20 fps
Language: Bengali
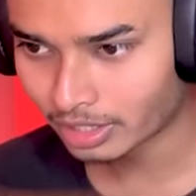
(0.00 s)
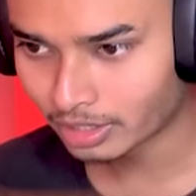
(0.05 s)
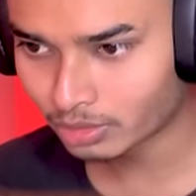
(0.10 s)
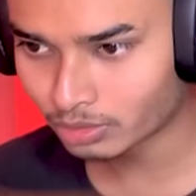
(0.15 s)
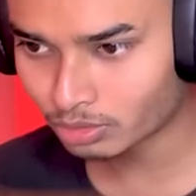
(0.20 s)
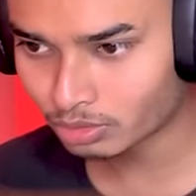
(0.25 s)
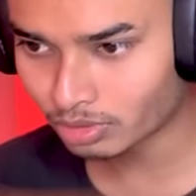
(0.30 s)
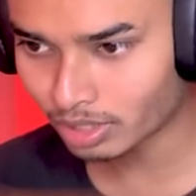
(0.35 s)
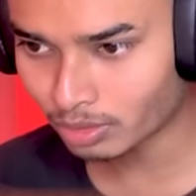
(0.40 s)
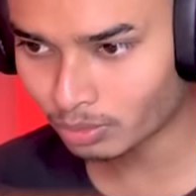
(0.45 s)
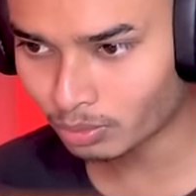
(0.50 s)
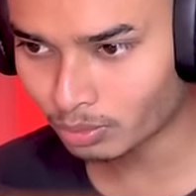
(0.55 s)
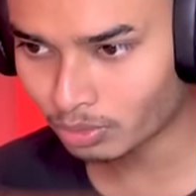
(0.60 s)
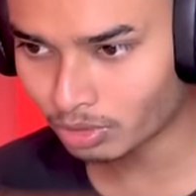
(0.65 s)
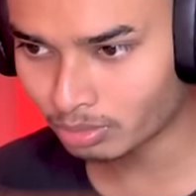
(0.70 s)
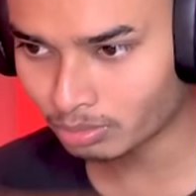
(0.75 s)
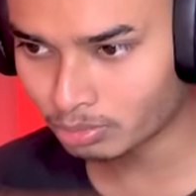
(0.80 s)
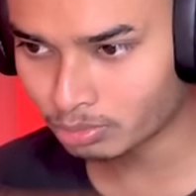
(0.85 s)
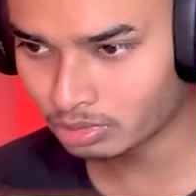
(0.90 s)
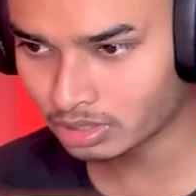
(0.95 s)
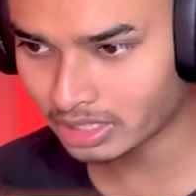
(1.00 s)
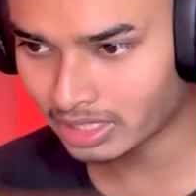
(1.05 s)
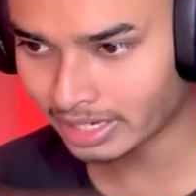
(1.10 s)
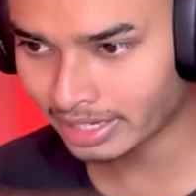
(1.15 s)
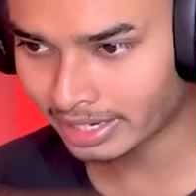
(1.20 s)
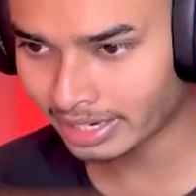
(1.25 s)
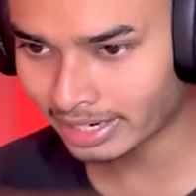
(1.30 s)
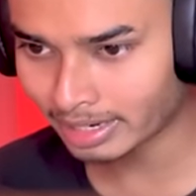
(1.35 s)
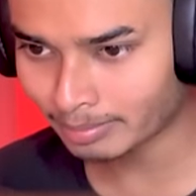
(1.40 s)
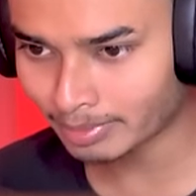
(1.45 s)
কিন্তু না কোনো ভূতি নেই
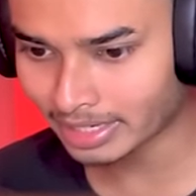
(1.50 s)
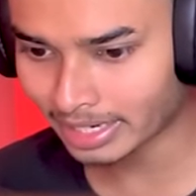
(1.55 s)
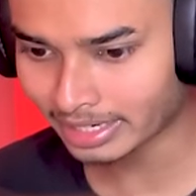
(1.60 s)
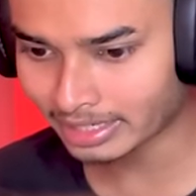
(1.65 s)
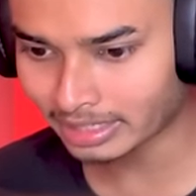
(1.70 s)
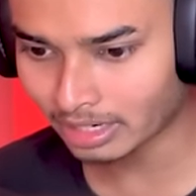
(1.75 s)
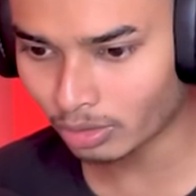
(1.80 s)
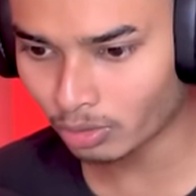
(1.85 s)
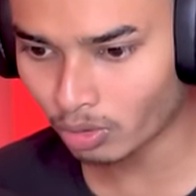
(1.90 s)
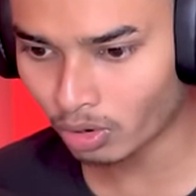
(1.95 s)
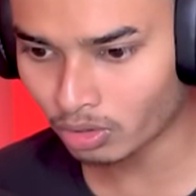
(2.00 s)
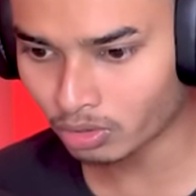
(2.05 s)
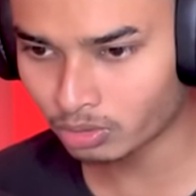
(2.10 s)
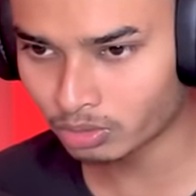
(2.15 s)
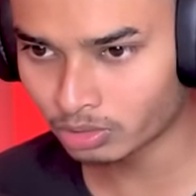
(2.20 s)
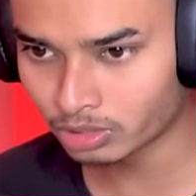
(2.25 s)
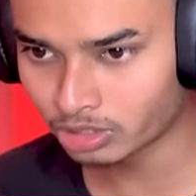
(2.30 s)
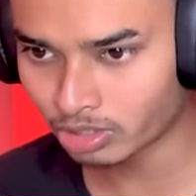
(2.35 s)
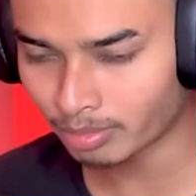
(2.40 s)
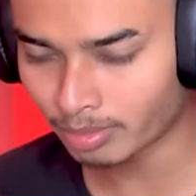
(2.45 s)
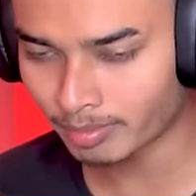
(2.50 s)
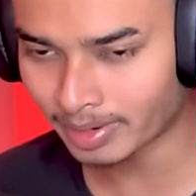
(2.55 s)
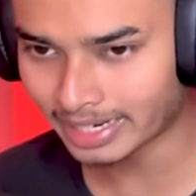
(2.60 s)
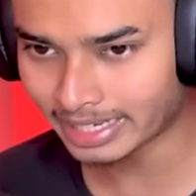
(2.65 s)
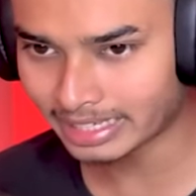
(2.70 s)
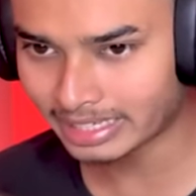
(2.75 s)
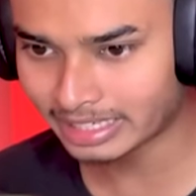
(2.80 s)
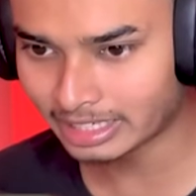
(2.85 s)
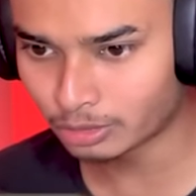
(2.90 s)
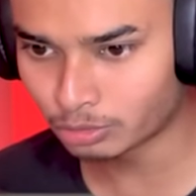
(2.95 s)
এখানে আমাকে একটা লক খুলতে হবে মানে
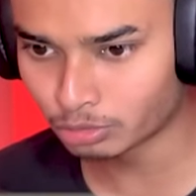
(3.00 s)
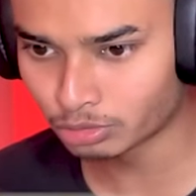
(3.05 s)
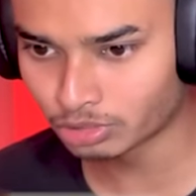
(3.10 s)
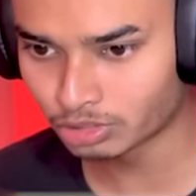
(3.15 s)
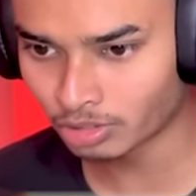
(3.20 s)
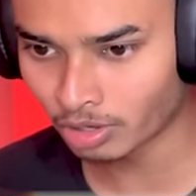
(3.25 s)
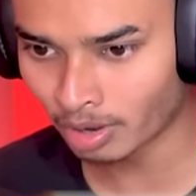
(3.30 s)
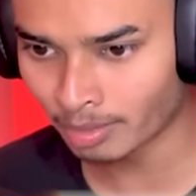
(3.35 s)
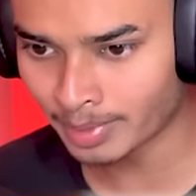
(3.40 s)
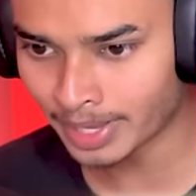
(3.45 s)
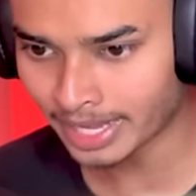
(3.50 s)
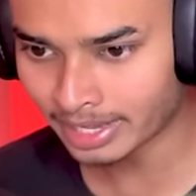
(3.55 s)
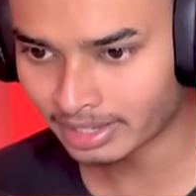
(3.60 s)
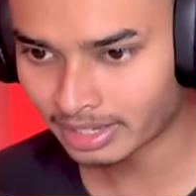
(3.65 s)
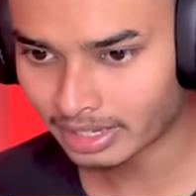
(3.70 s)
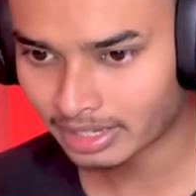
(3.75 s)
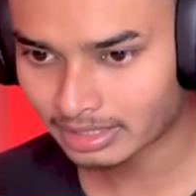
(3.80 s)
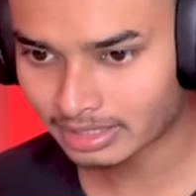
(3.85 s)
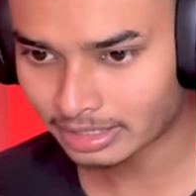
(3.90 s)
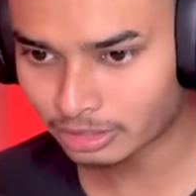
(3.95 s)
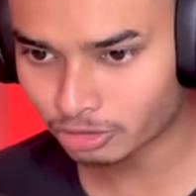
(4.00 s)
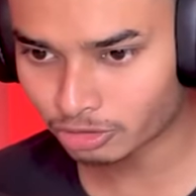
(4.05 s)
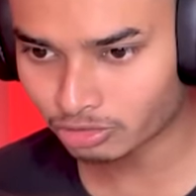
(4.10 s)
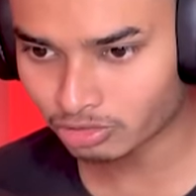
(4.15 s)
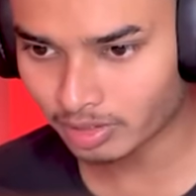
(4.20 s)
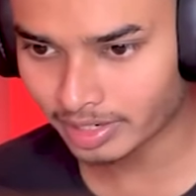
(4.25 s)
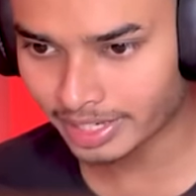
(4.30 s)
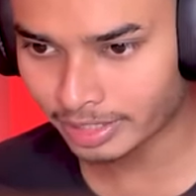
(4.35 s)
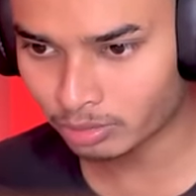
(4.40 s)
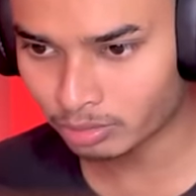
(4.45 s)
কি খুঁজতে হবে তার জন্য
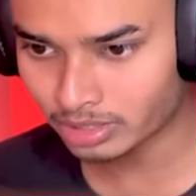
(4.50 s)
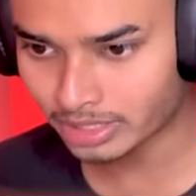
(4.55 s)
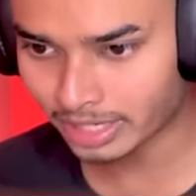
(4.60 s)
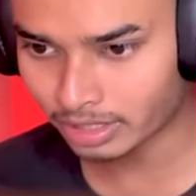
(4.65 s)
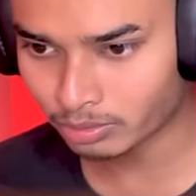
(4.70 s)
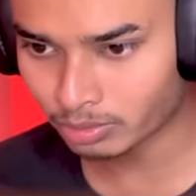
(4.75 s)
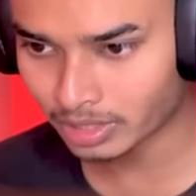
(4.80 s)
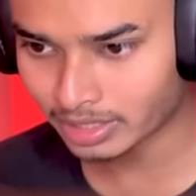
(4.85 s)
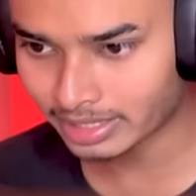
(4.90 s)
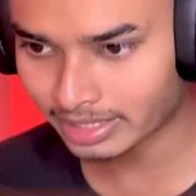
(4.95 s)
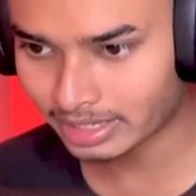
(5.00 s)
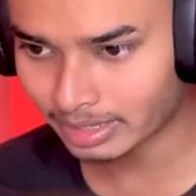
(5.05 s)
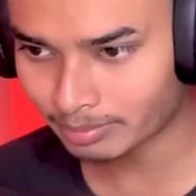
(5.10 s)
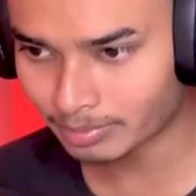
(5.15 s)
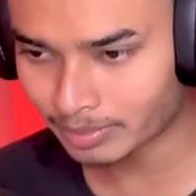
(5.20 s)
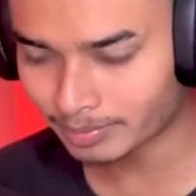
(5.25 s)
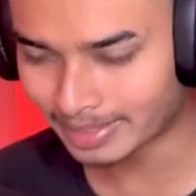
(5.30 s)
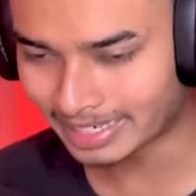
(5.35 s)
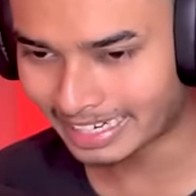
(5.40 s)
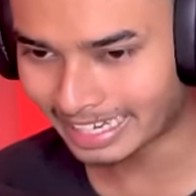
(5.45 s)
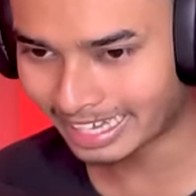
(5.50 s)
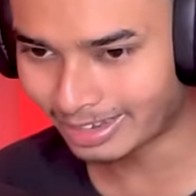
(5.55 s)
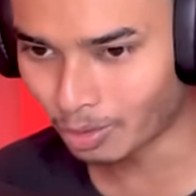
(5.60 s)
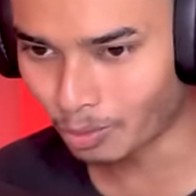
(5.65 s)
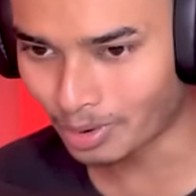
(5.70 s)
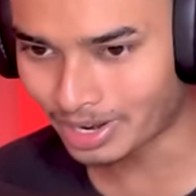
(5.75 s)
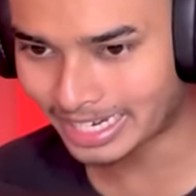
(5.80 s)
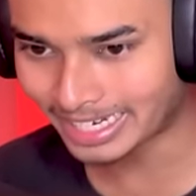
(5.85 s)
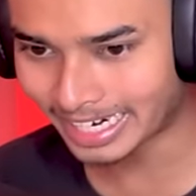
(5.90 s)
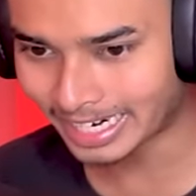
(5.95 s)
চলো এই ঘরটায় ঘুরে দেখি আমি মানে এই
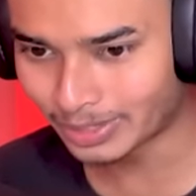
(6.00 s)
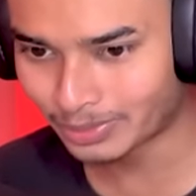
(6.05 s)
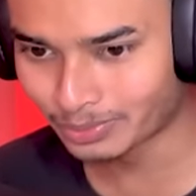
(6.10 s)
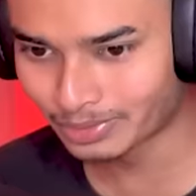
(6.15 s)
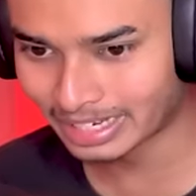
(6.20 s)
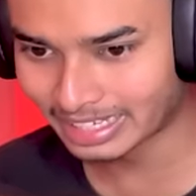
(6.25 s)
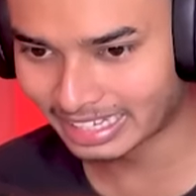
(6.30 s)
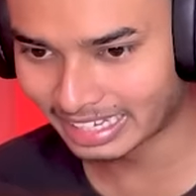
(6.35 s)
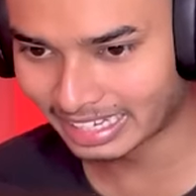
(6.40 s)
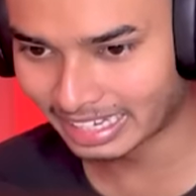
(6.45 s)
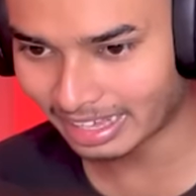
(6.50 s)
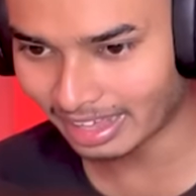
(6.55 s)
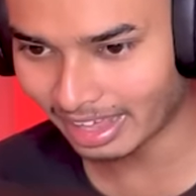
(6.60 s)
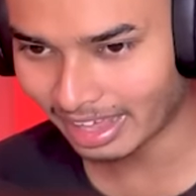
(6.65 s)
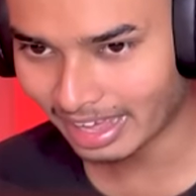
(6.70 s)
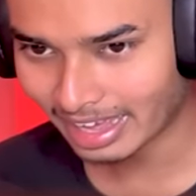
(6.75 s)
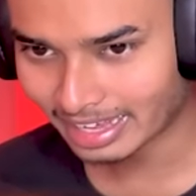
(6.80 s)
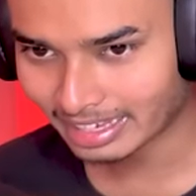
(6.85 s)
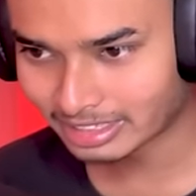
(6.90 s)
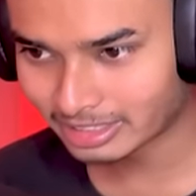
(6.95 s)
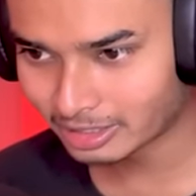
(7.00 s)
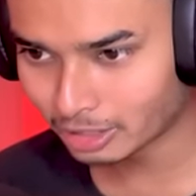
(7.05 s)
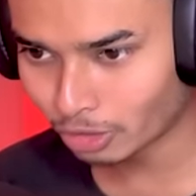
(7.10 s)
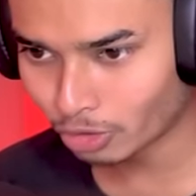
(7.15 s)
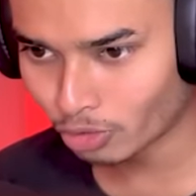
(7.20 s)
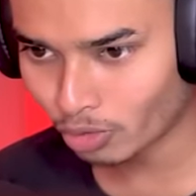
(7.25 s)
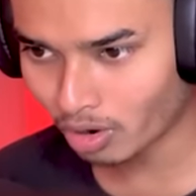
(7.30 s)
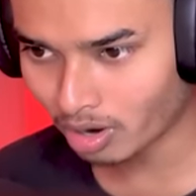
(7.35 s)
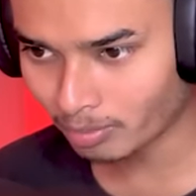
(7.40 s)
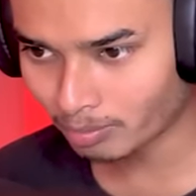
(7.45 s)
ঘরটায় ঢুকে দেখি যে
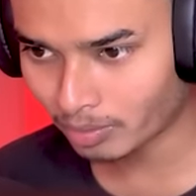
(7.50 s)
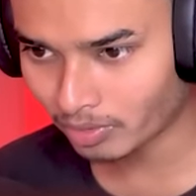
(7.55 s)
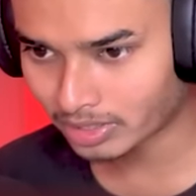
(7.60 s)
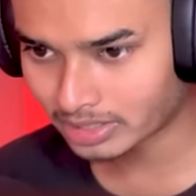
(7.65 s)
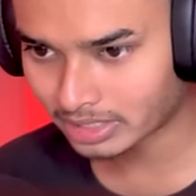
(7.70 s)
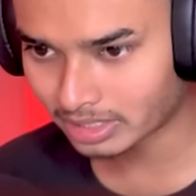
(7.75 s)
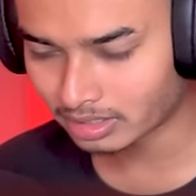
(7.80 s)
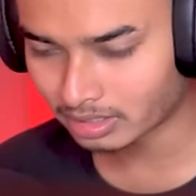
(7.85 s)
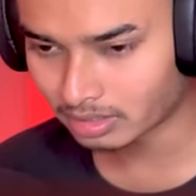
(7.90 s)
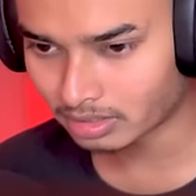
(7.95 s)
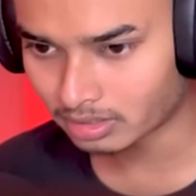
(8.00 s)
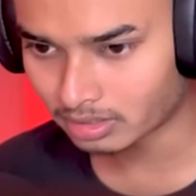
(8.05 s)
লক পাওয়া যায়